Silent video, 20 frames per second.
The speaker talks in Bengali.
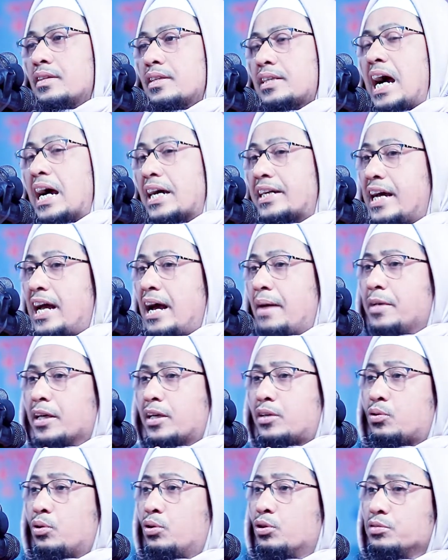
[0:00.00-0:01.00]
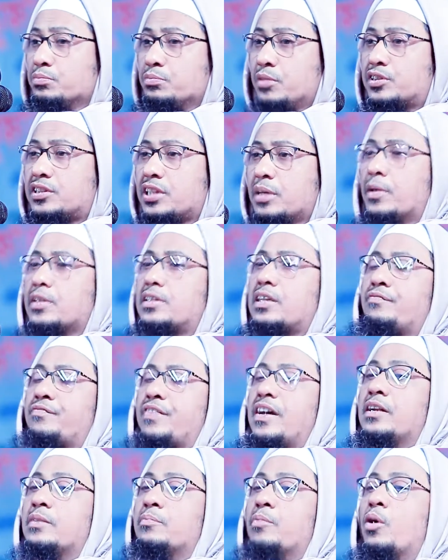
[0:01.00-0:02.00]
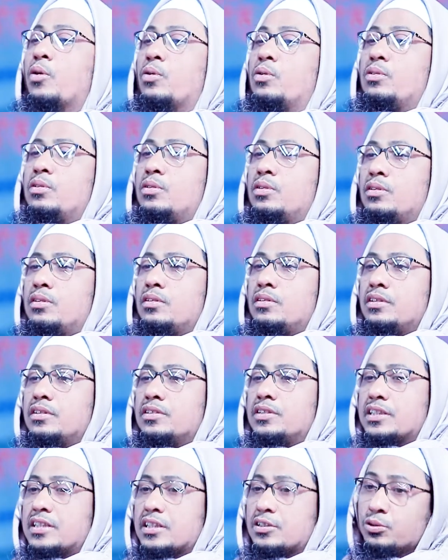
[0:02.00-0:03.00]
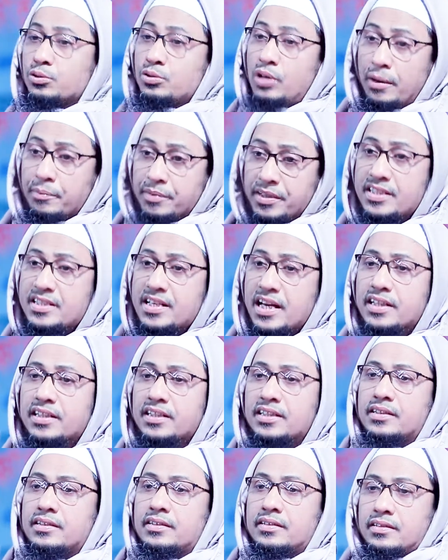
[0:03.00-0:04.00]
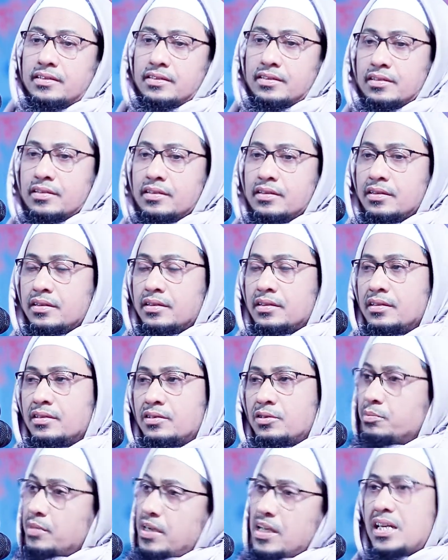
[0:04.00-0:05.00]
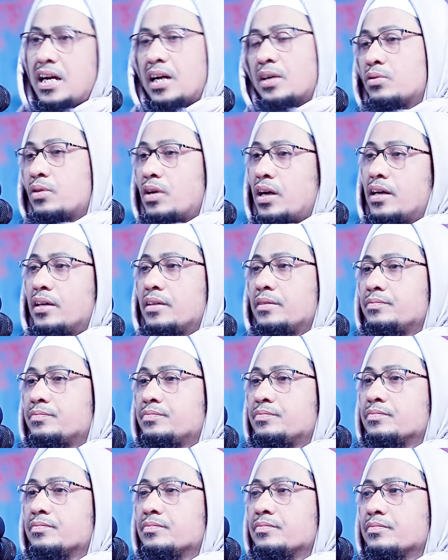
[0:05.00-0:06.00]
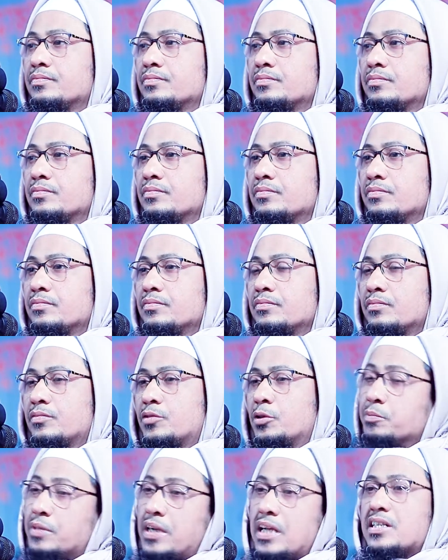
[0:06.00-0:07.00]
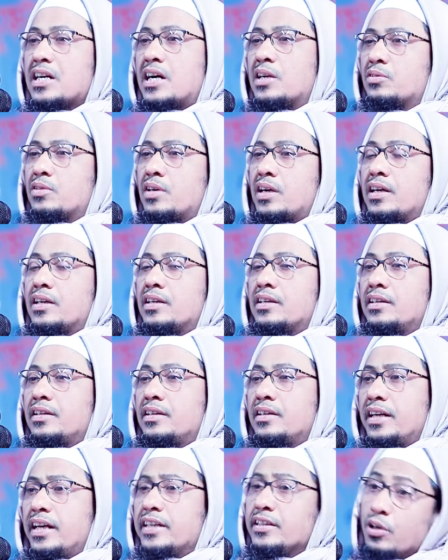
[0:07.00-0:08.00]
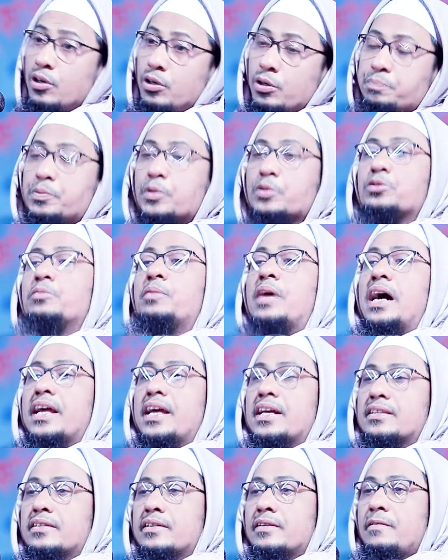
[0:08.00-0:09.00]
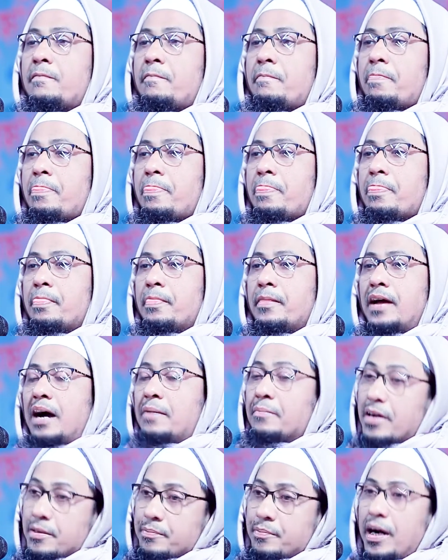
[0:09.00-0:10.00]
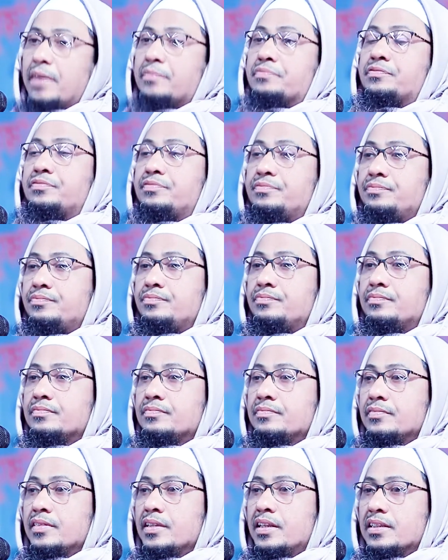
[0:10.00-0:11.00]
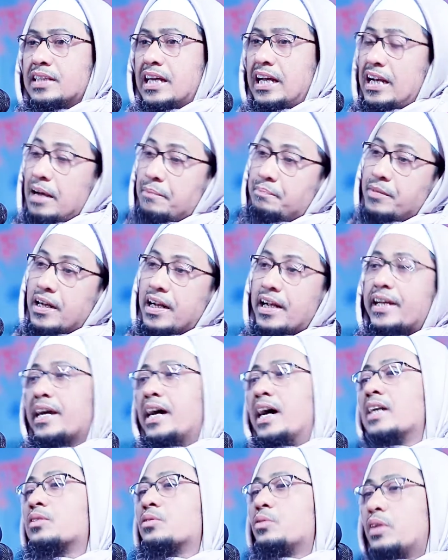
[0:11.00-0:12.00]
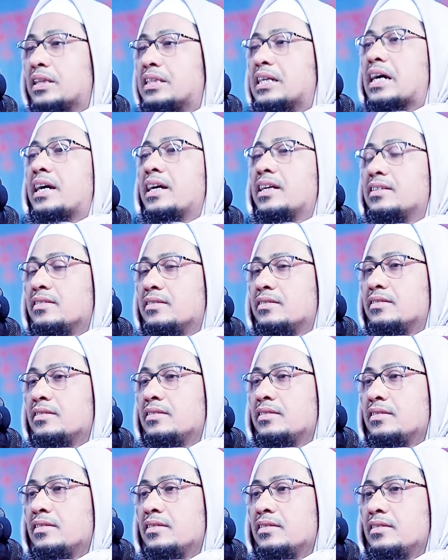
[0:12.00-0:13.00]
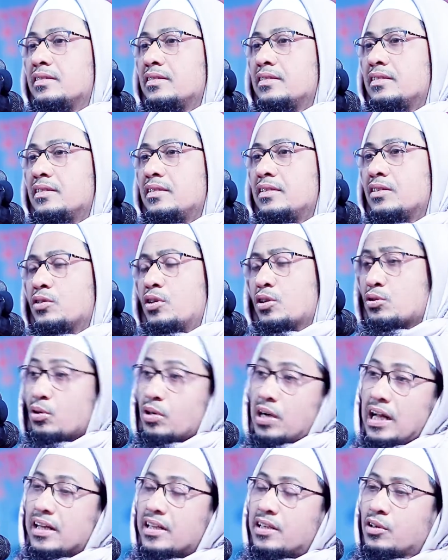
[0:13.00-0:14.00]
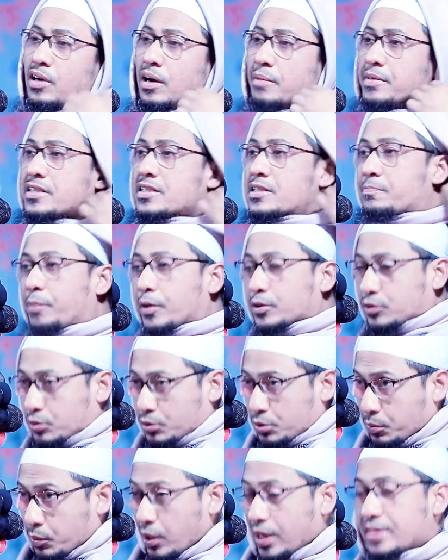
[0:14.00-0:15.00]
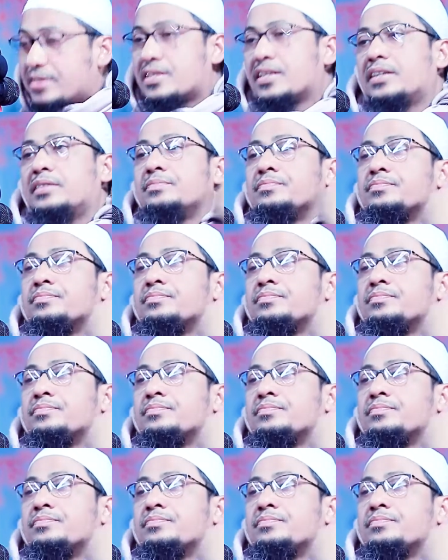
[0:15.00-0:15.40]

কাকে আমি কোন মুসিবতে ফেলবো সেটা শুধু আমিই জানি তোমরা জানো না তোমরা জানো এই হলো প্রথম আয়া আমার বাফ তাইলে আপনারা খেয়াল করে দেখেন গতকালকেও আমি স্পষ্ট বলেছি